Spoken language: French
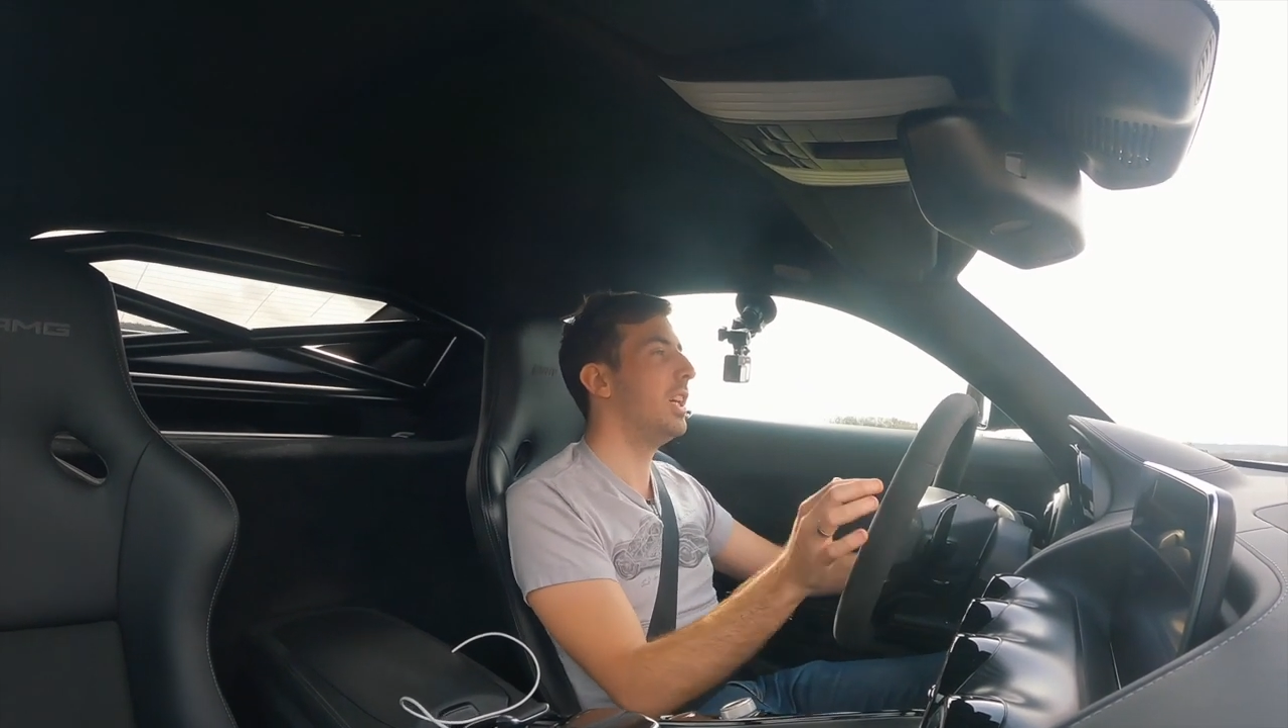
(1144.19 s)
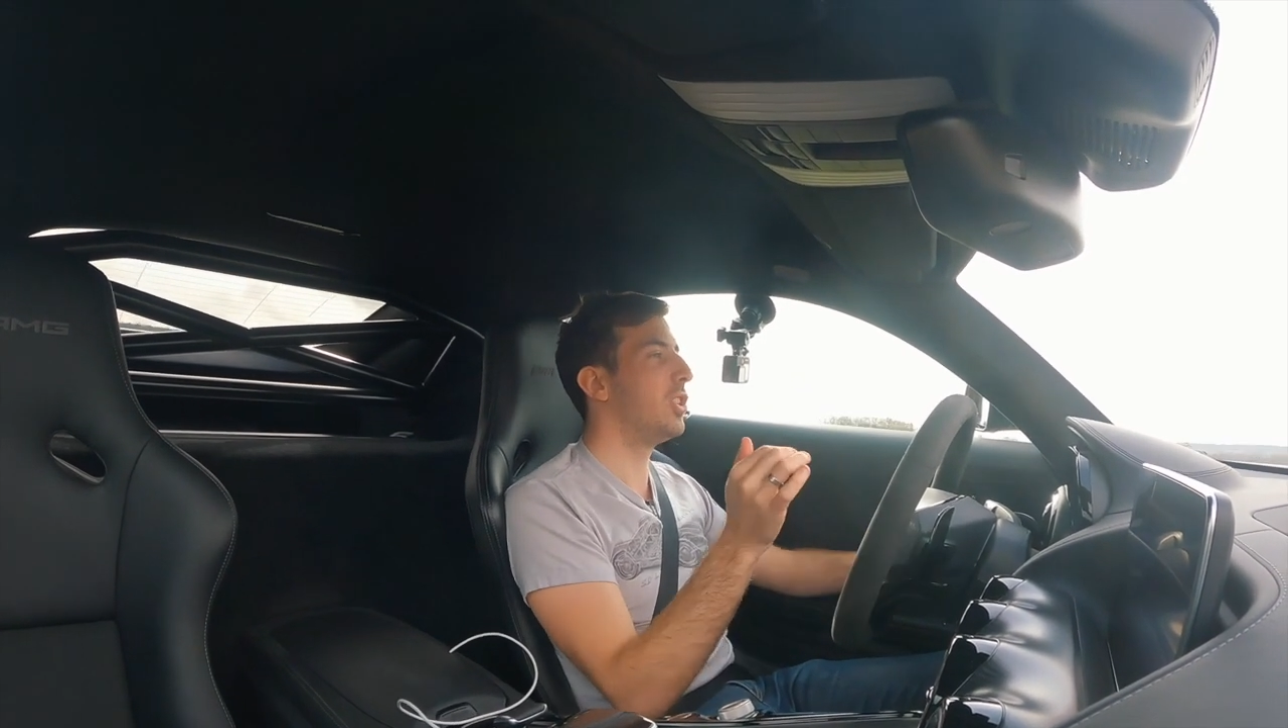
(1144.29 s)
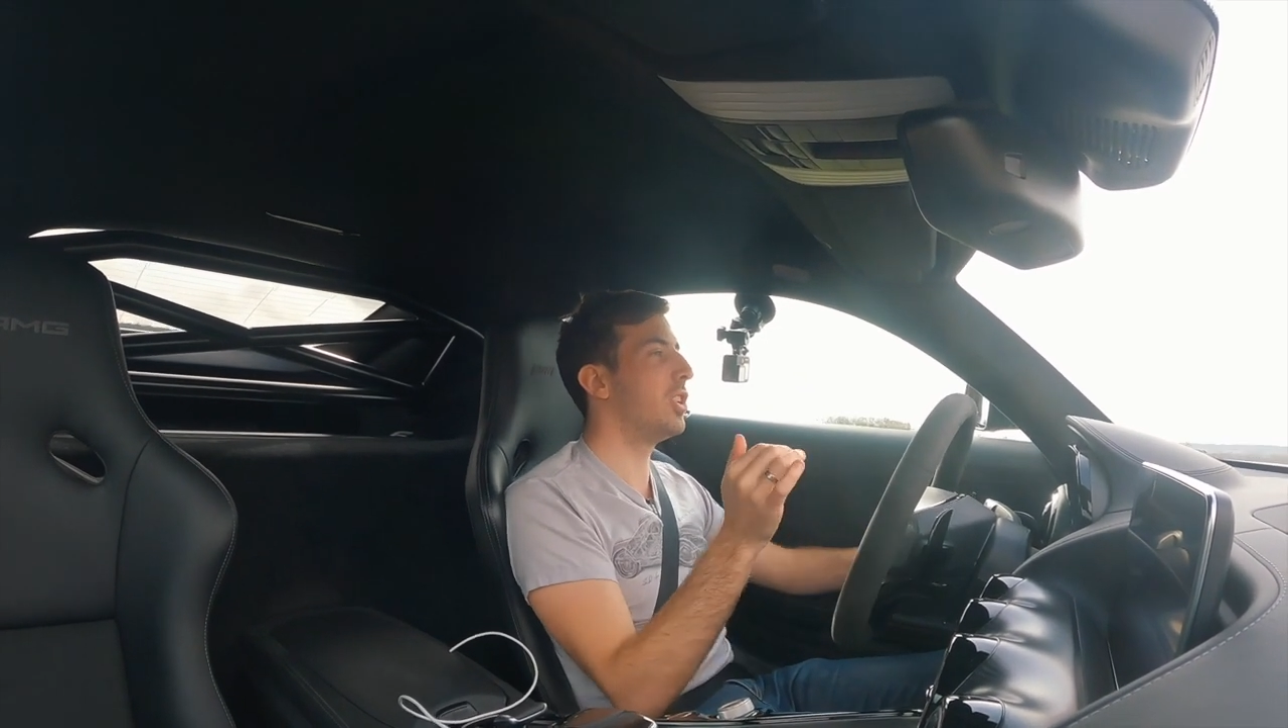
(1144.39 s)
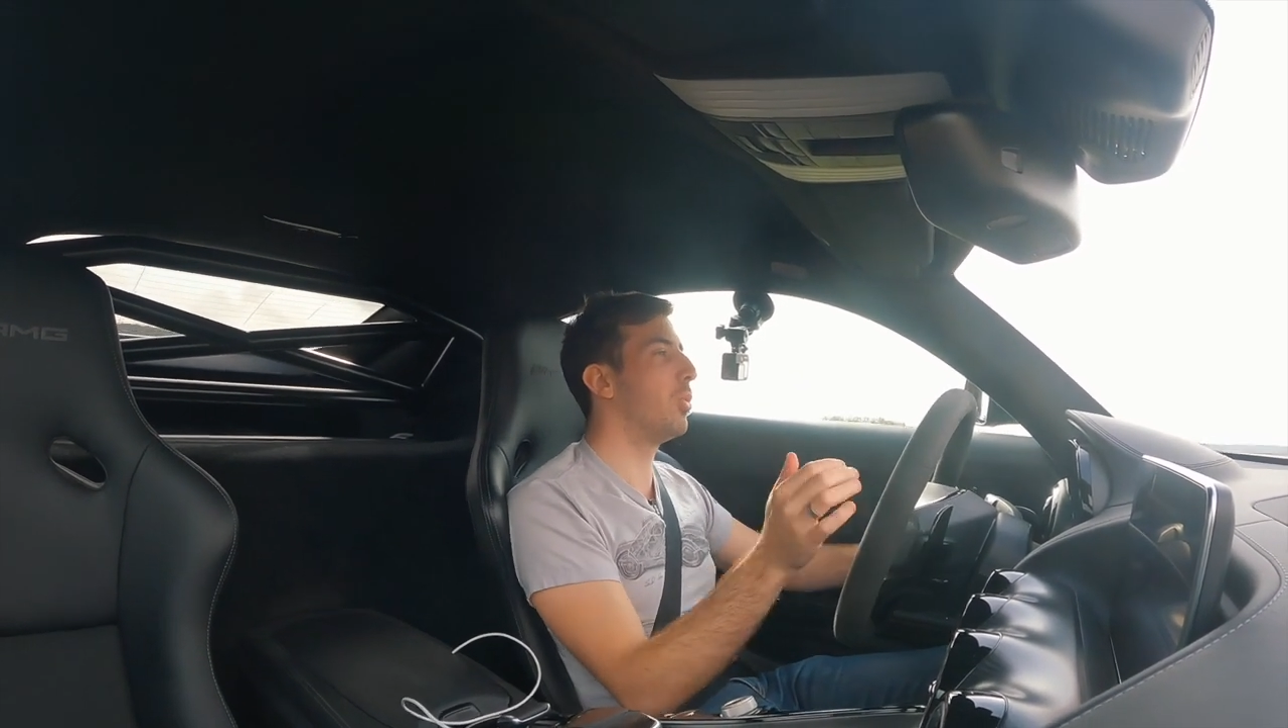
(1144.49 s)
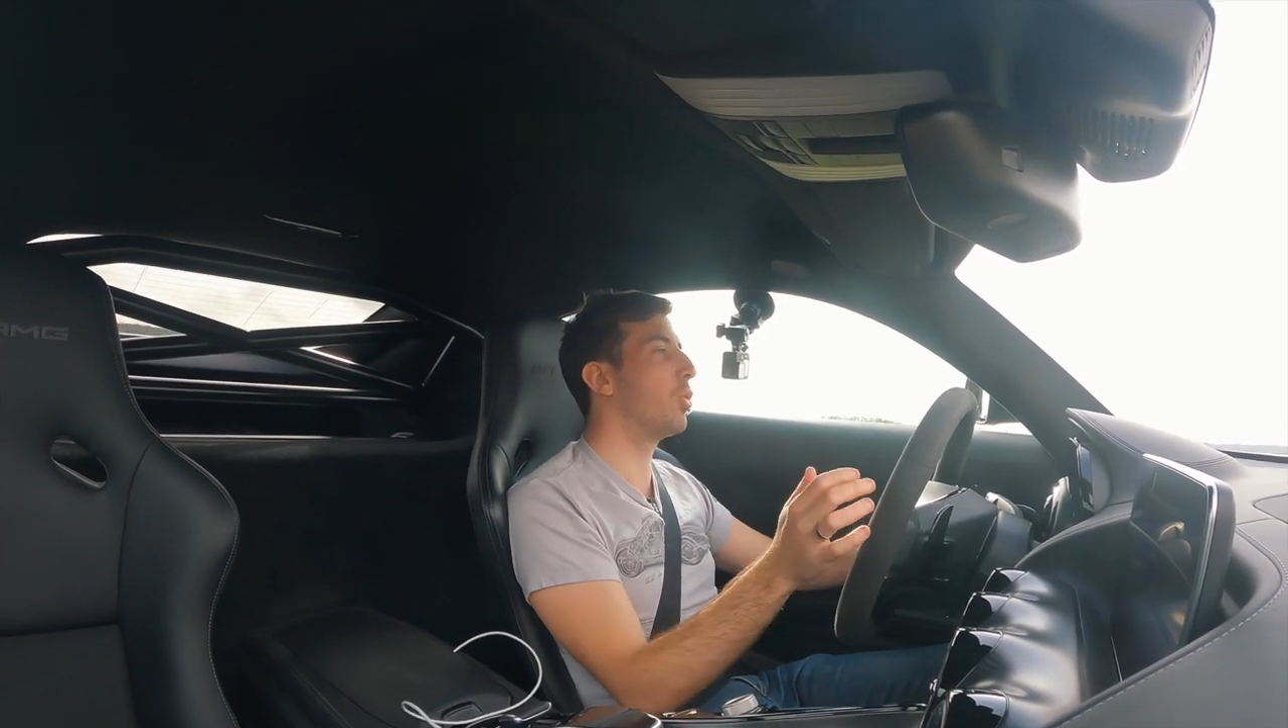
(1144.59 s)

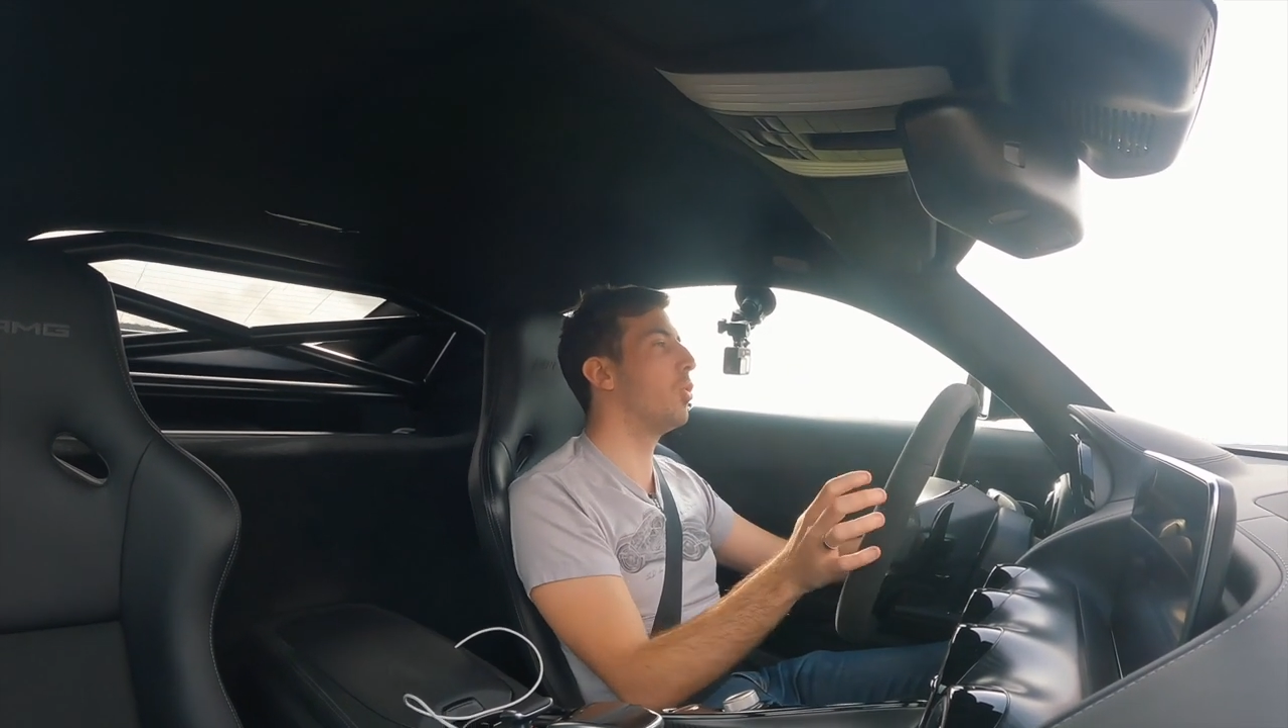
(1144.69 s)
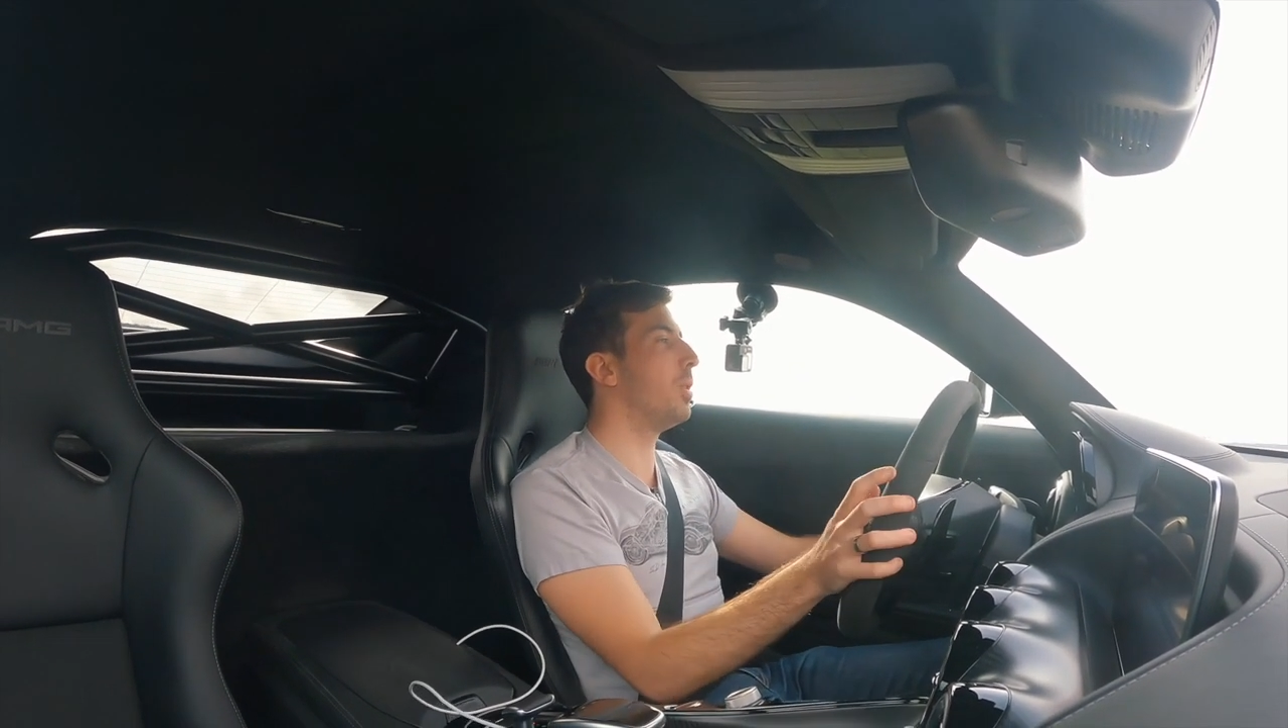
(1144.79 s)
J'ai beaucoup